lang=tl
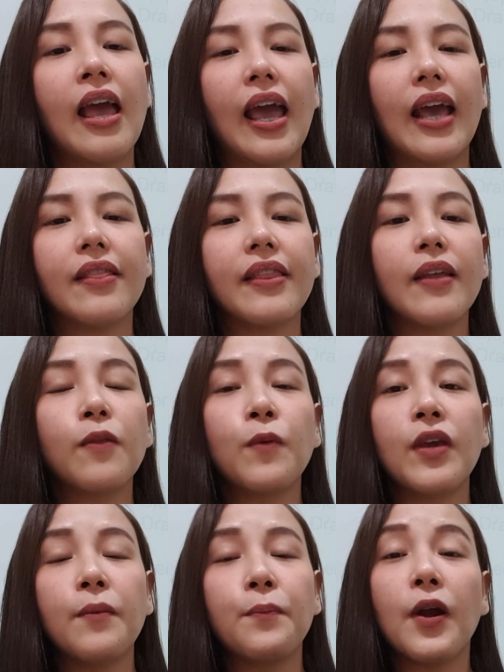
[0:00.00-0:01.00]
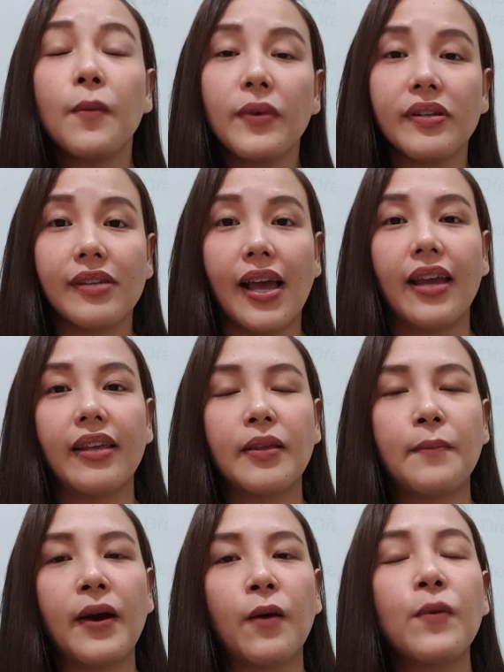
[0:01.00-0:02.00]
And then we prophesy, di
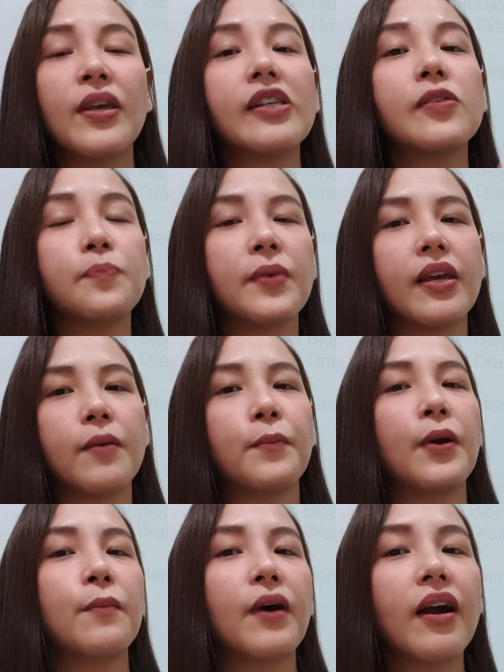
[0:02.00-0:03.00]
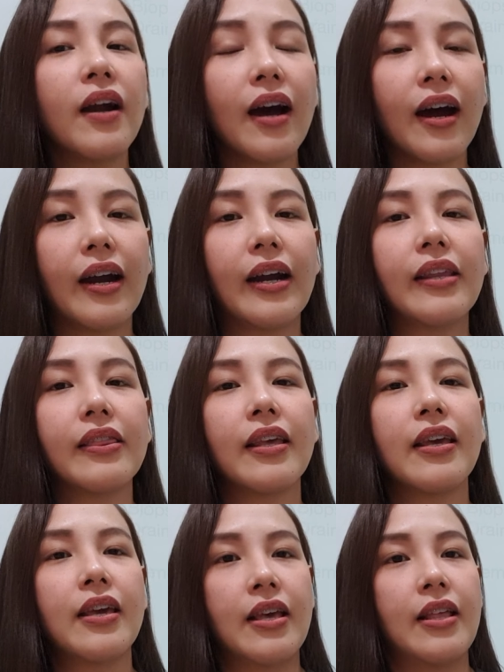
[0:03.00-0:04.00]
ba? We speak from our heart
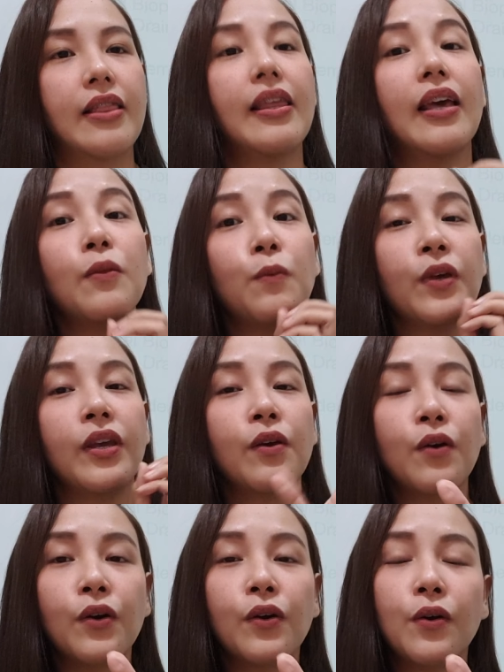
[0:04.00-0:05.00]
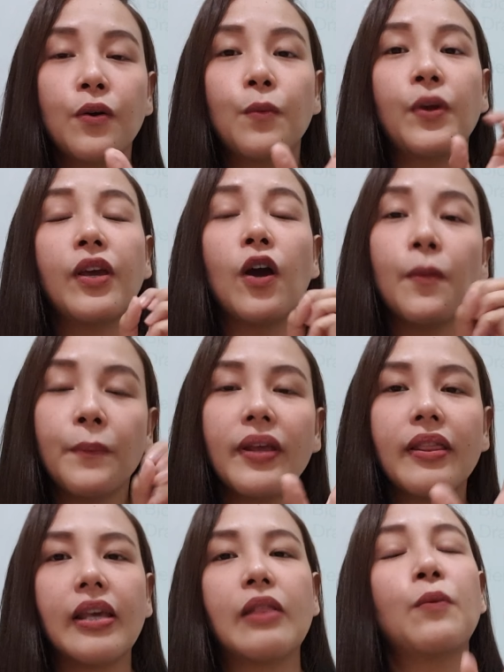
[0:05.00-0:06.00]
then we go, we
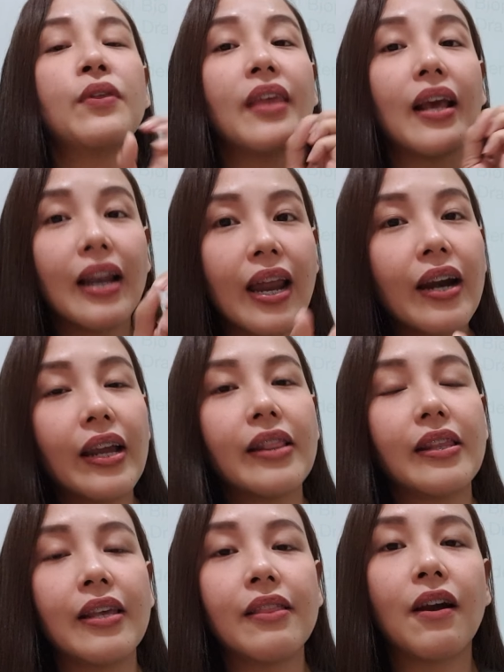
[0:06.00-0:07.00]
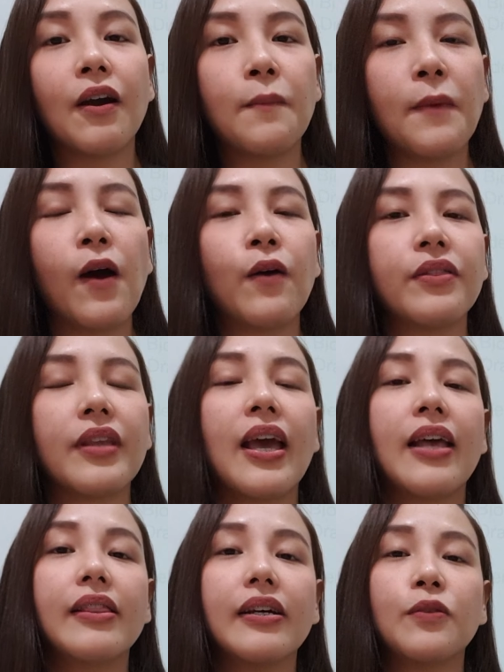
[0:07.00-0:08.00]
open it, we declare it in our mouth
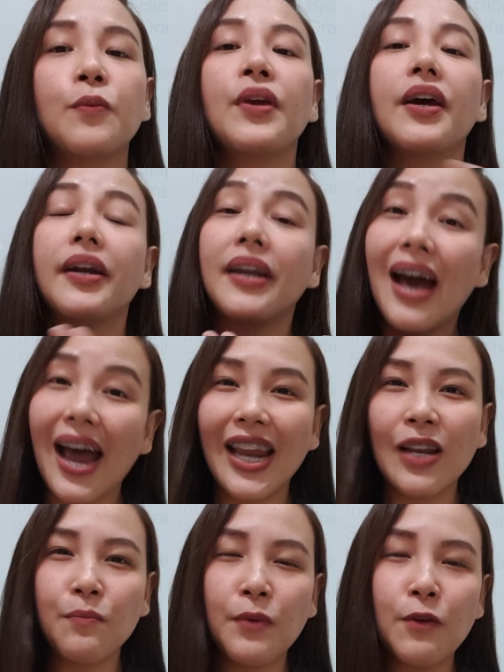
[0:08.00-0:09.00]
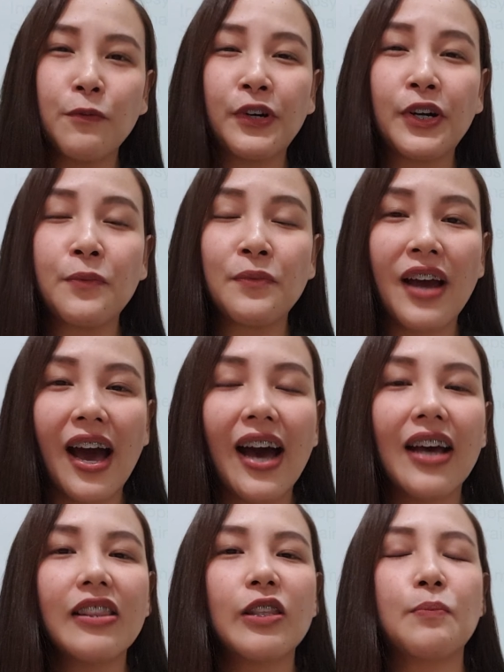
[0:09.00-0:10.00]
that we are the highly favored of
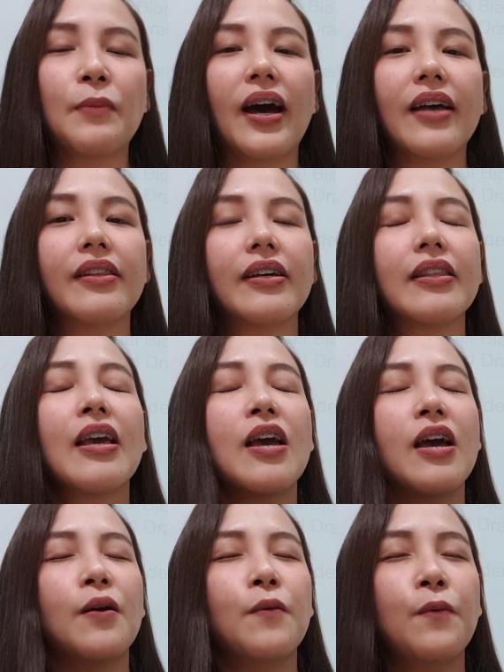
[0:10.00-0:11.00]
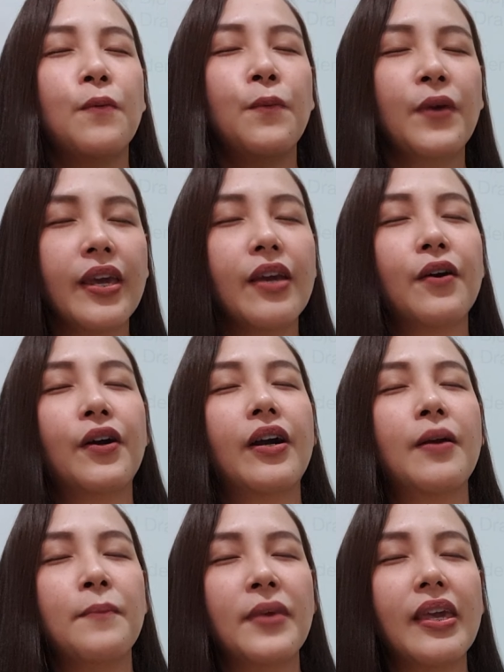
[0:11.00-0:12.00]
God, 'di ba? That we
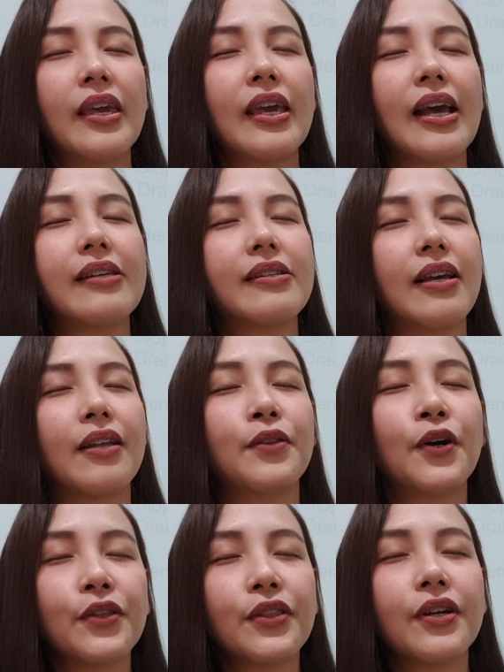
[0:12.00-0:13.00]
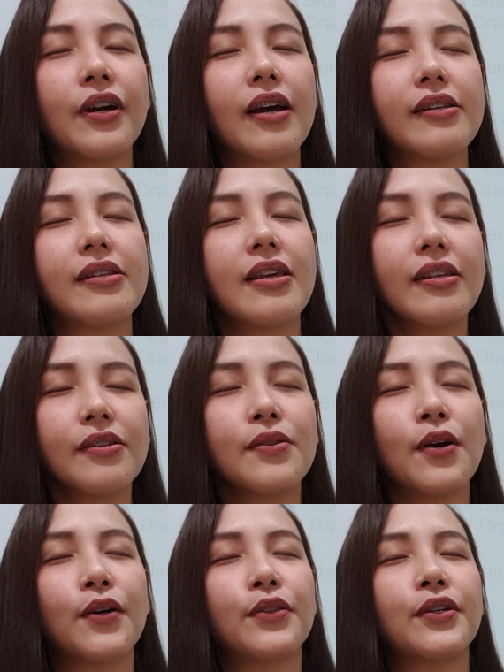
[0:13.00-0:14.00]
are me as a daughter, as his
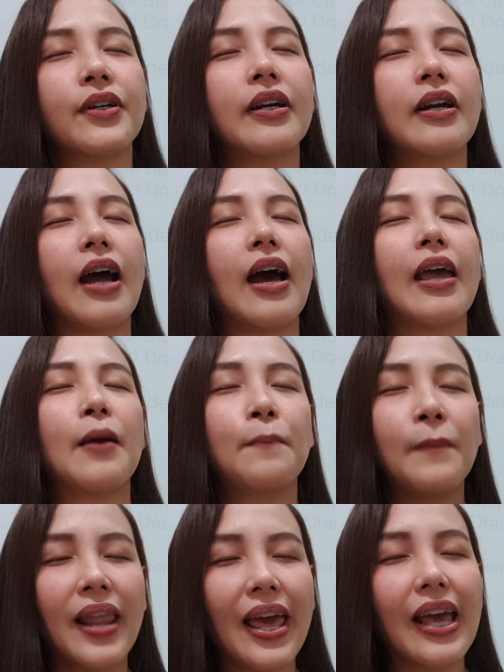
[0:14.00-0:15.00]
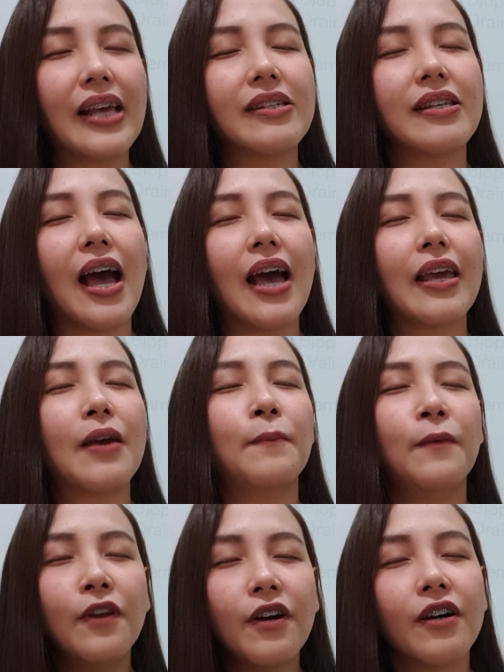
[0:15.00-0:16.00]
daughter, I am blessed, I am
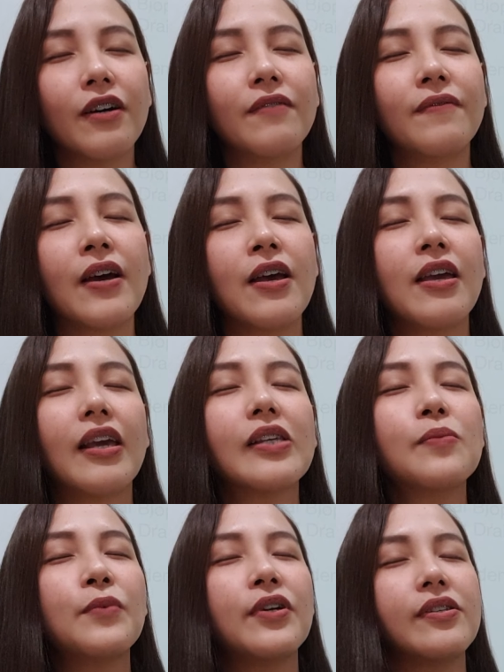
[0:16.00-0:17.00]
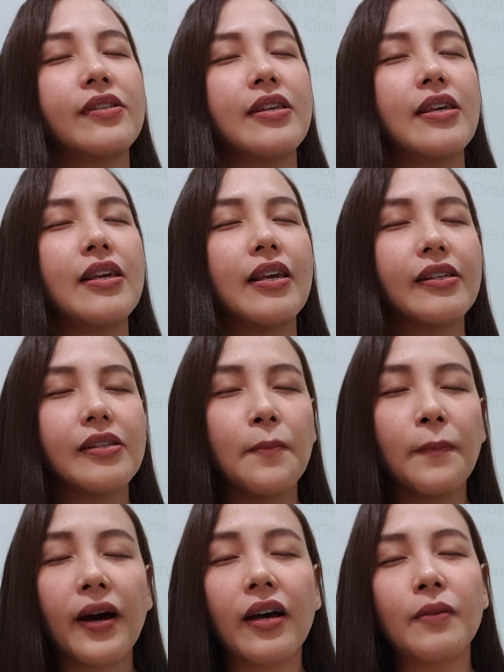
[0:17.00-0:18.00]
loved, his mercy is
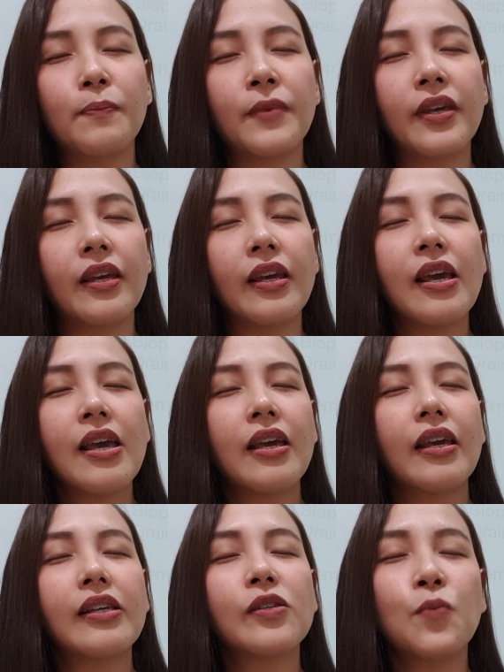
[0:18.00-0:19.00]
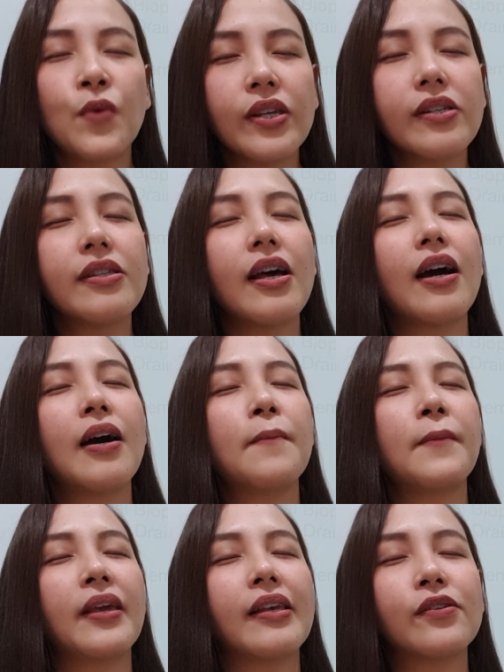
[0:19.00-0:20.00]
upon me, his
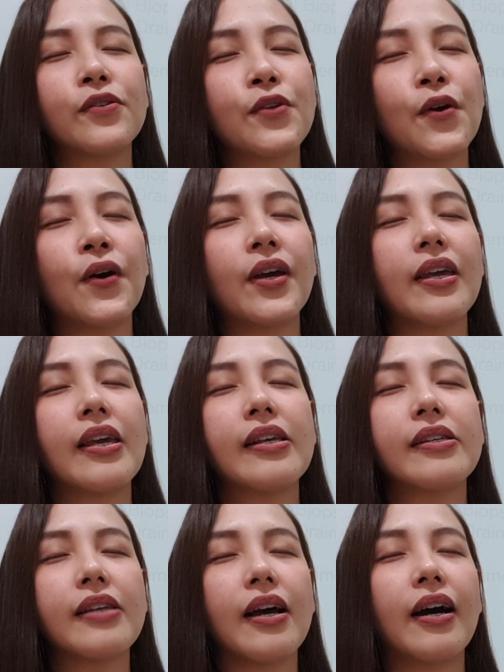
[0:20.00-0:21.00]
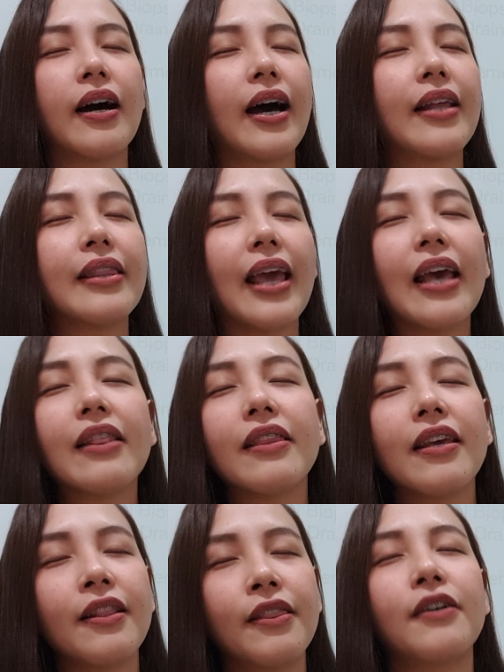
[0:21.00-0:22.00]
wisdom, his joy, his uh,
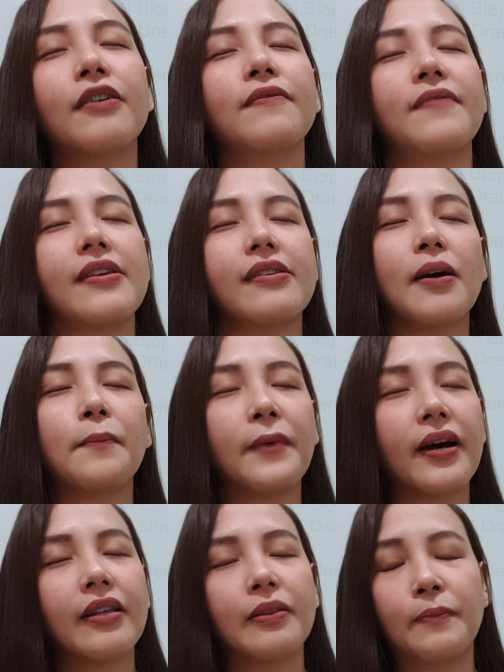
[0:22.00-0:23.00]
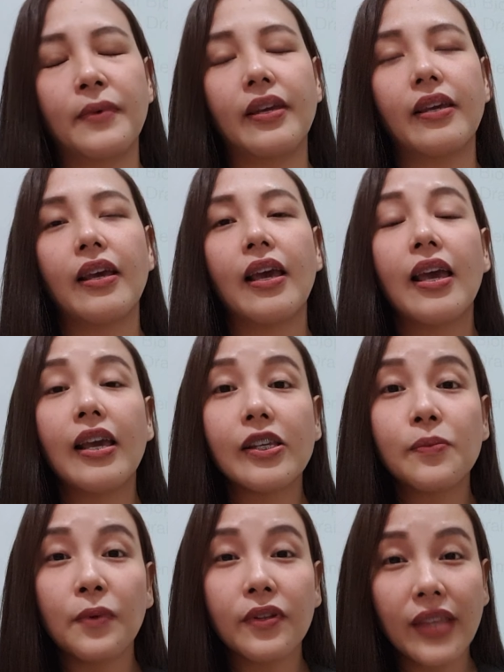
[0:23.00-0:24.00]
unending love is upon me, his
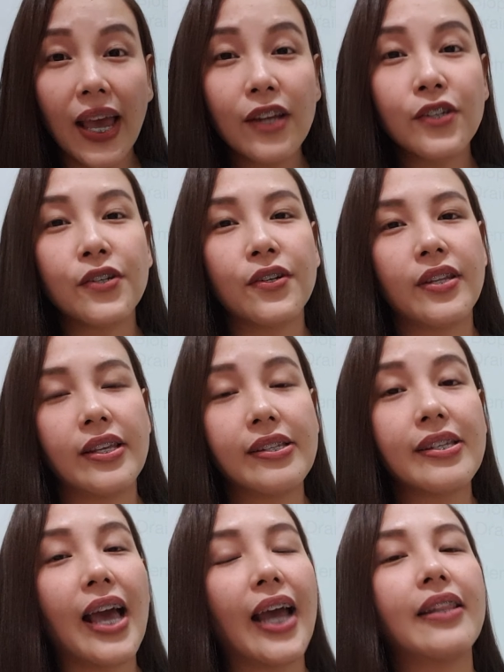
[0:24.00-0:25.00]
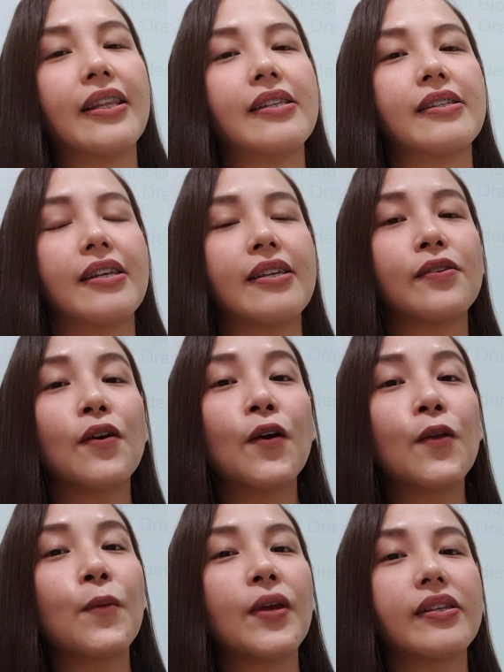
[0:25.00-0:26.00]
protection, his guidance is
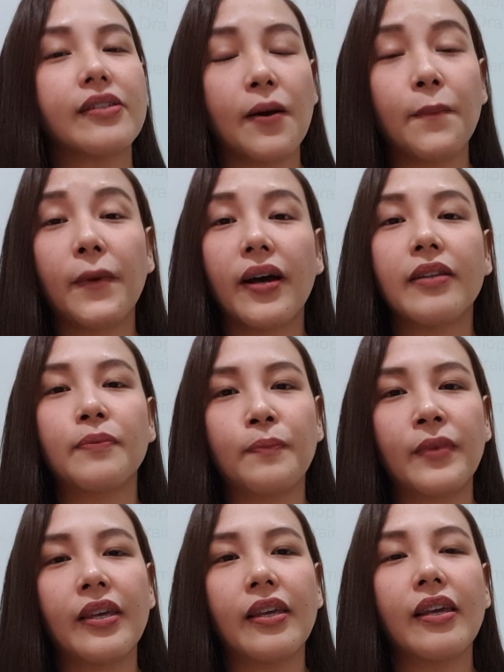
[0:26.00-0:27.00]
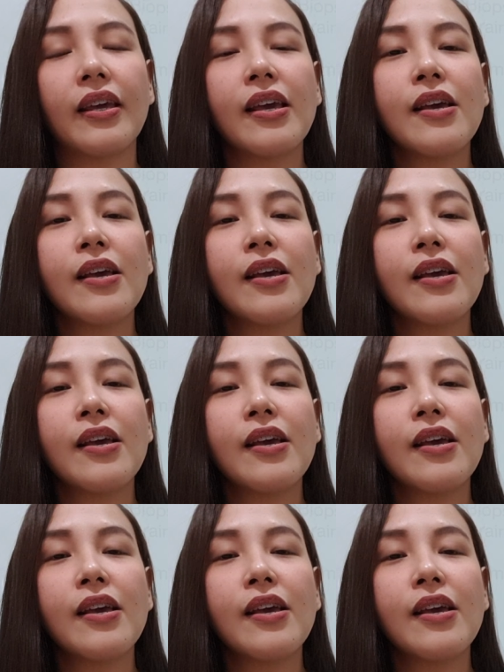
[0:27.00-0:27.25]
always upon me.